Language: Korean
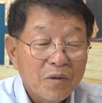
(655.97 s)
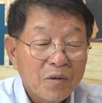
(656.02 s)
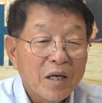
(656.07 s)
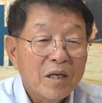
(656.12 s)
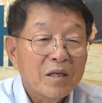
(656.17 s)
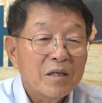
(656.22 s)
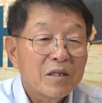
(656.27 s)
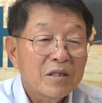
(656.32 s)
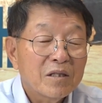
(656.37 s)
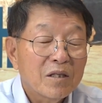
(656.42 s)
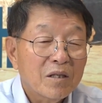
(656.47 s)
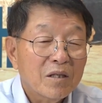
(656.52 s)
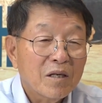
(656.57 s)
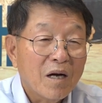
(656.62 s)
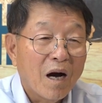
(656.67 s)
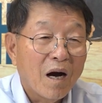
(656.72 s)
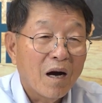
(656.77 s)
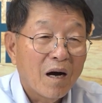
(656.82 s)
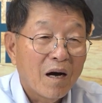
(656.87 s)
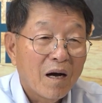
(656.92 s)
왜
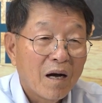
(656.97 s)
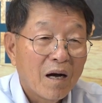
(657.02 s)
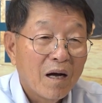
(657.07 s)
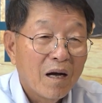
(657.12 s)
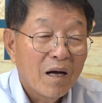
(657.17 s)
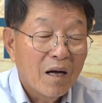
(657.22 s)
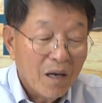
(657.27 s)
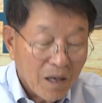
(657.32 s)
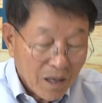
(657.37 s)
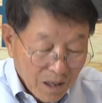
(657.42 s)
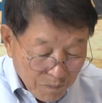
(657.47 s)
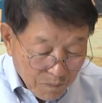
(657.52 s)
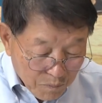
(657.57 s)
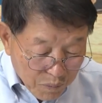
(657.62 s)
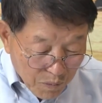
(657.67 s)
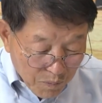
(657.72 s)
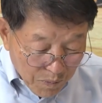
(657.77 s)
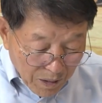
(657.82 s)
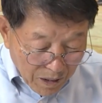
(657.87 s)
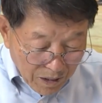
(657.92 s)
그랬을까?
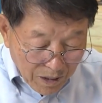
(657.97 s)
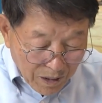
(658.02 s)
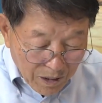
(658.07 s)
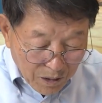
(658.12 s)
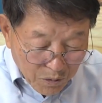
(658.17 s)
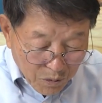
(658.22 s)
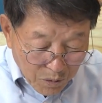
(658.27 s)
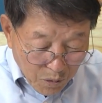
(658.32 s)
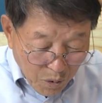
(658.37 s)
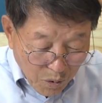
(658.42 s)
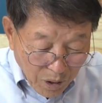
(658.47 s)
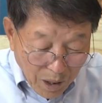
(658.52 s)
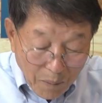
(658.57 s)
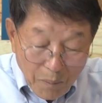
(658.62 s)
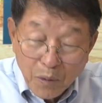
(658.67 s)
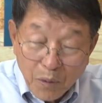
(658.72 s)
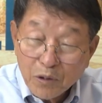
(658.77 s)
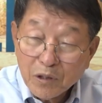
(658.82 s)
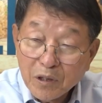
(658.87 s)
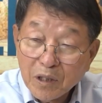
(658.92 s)
분명히
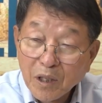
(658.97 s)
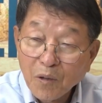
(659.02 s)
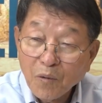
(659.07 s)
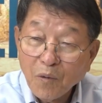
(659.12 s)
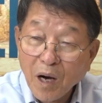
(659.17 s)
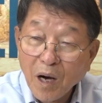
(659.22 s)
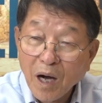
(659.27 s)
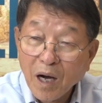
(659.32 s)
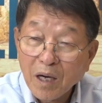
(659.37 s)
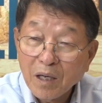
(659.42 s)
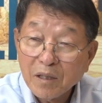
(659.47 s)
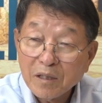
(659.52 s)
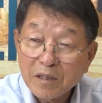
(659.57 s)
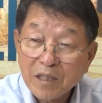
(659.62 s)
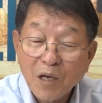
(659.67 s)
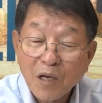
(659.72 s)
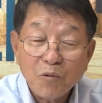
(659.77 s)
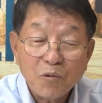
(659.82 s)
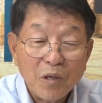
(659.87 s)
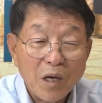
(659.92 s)
토라 포션에
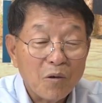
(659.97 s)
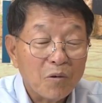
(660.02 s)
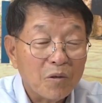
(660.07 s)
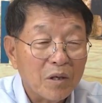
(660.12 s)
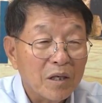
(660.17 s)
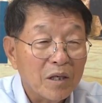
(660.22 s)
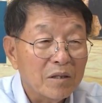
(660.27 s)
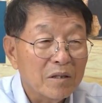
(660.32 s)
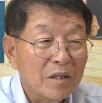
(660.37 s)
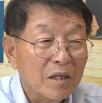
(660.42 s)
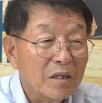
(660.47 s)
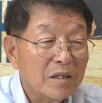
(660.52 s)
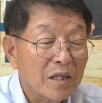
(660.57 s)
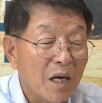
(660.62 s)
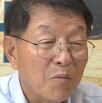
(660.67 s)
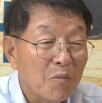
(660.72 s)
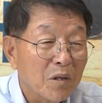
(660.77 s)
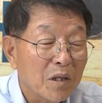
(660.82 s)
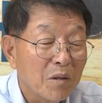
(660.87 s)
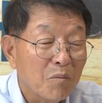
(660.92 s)
왕을 세우라고 그랬는데
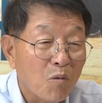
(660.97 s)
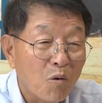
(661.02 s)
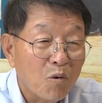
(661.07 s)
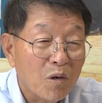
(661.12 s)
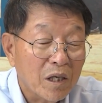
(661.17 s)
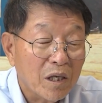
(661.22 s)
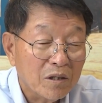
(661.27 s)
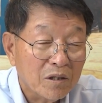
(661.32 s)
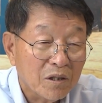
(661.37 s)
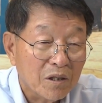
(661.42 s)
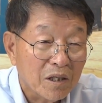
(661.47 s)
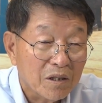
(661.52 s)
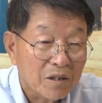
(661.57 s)
사무엘이 몰라서